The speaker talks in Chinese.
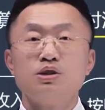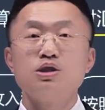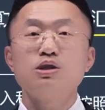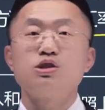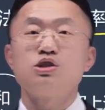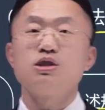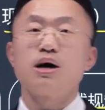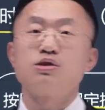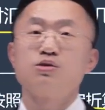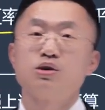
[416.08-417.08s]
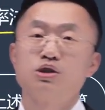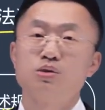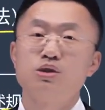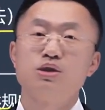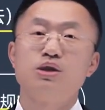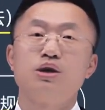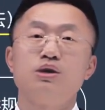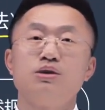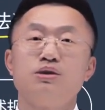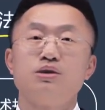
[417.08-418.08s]
这个其他综合收益，
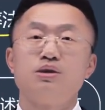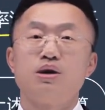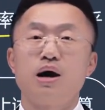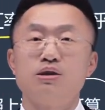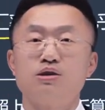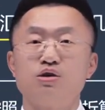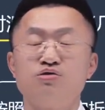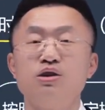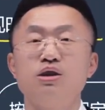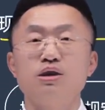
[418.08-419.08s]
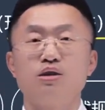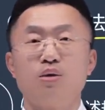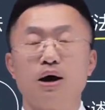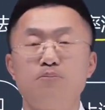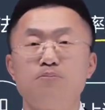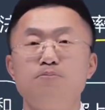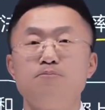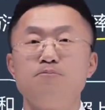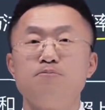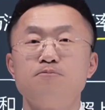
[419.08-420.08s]
呃，按照分类的话，
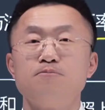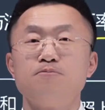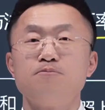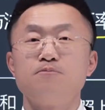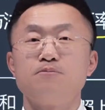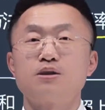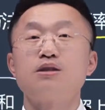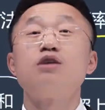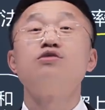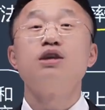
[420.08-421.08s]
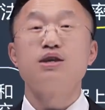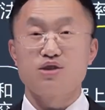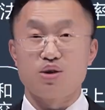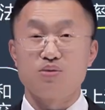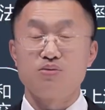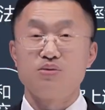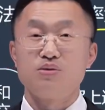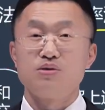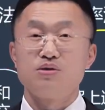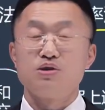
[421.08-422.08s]
站在分类的角度，
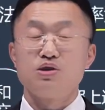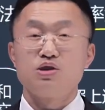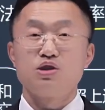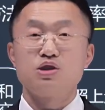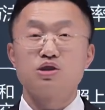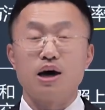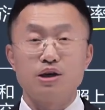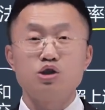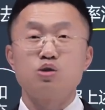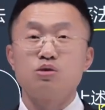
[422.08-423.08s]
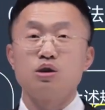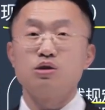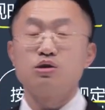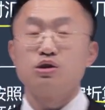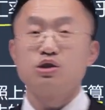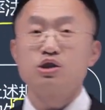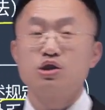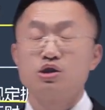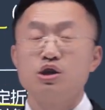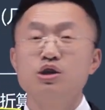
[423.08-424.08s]
是哪一种呢？
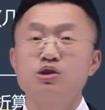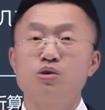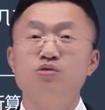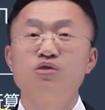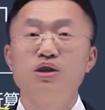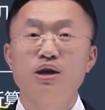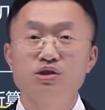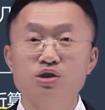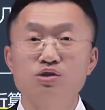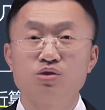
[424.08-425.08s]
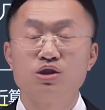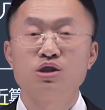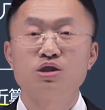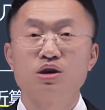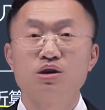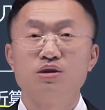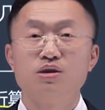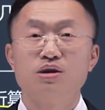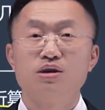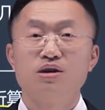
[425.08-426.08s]
是可以重分类损益的，
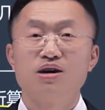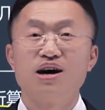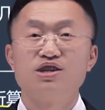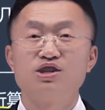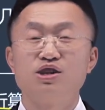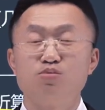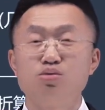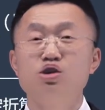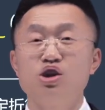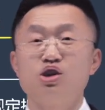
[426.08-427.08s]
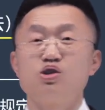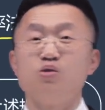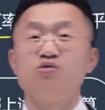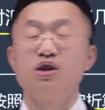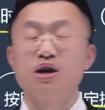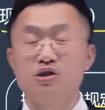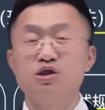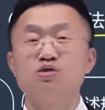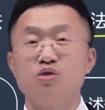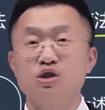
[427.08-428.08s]
还是不可以重分类
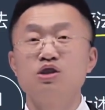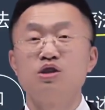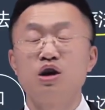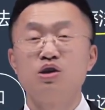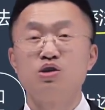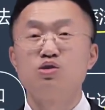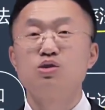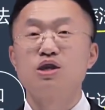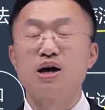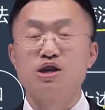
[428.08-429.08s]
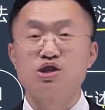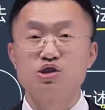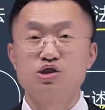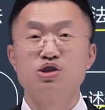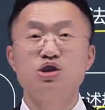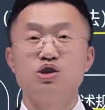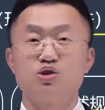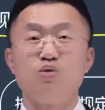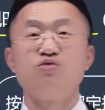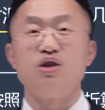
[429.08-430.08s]
进损益的呢？注意，它是可以
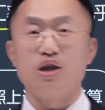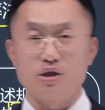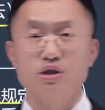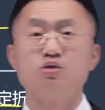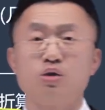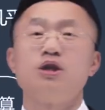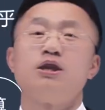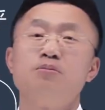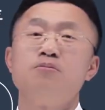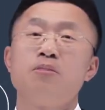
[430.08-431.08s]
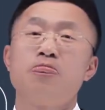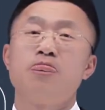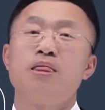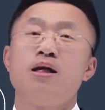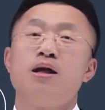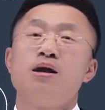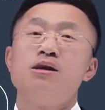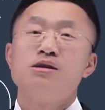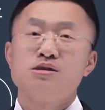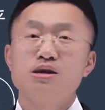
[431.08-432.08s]
重分类进损益的。
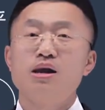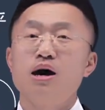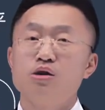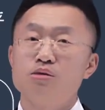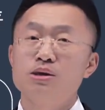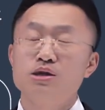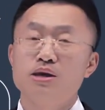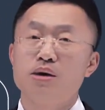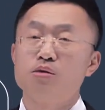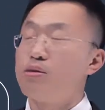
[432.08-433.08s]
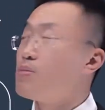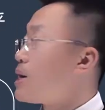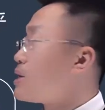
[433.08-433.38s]
将来有那么一天，我们